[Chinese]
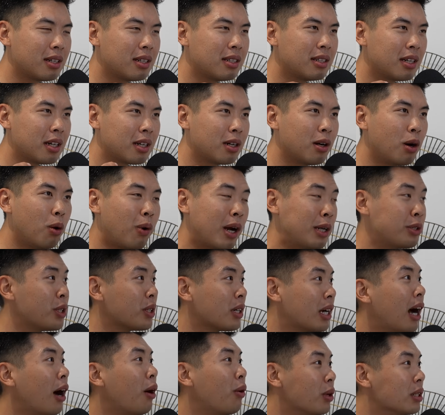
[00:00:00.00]
能够完
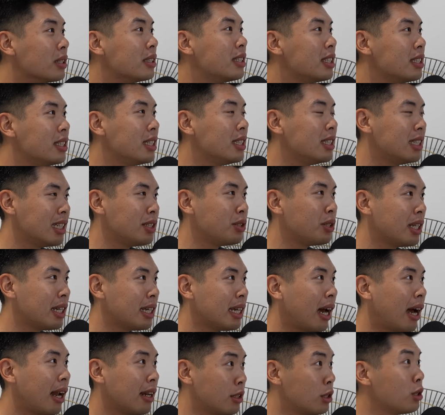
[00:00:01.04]
全靠我自己解决的
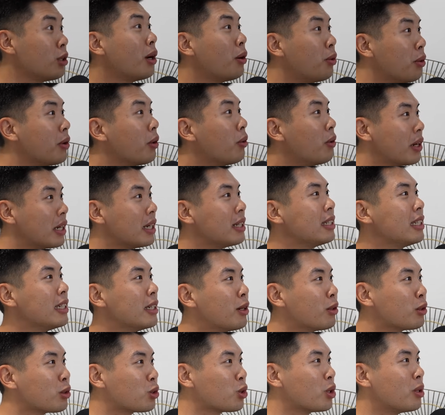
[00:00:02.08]
压力，就算我我跟你
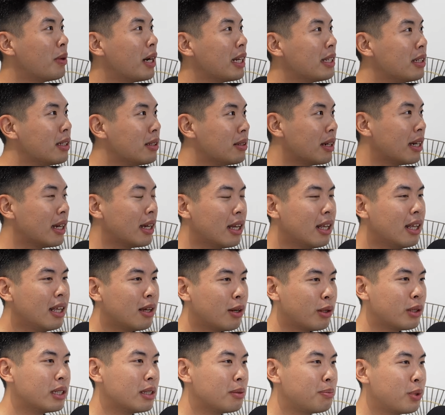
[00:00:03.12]
工作嘛，对不
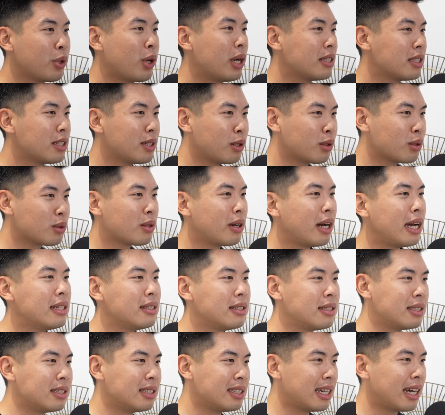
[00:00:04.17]
对？或者不管是工作还是
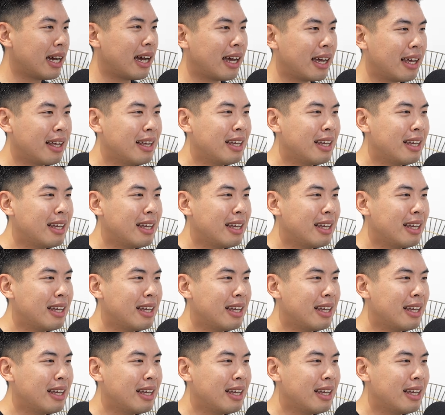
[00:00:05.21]
私下，